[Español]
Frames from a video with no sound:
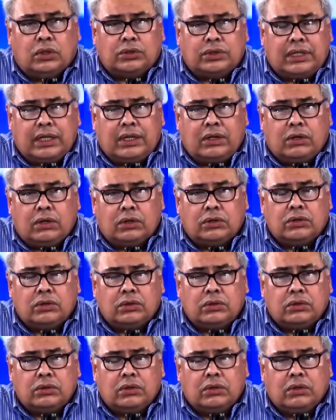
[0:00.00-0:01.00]
dos
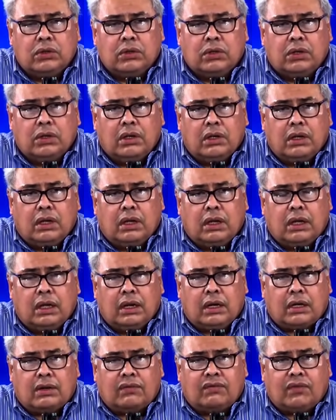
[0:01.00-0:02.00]
hijos,
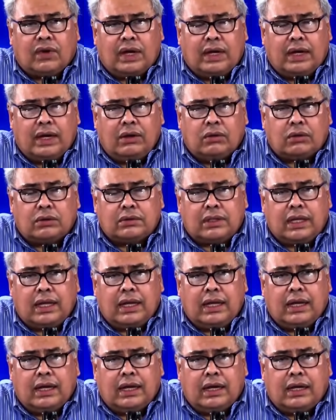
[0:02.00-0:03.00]
eh, Rafael
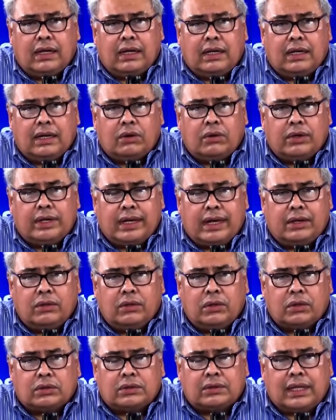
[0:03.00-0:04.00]
Ortega y
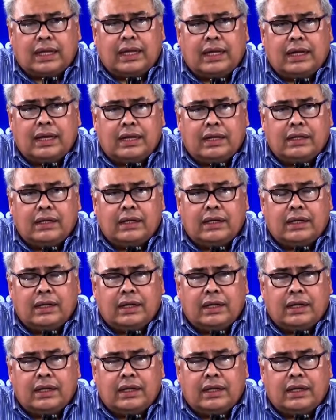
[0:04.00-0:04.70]
Laureano Ortega,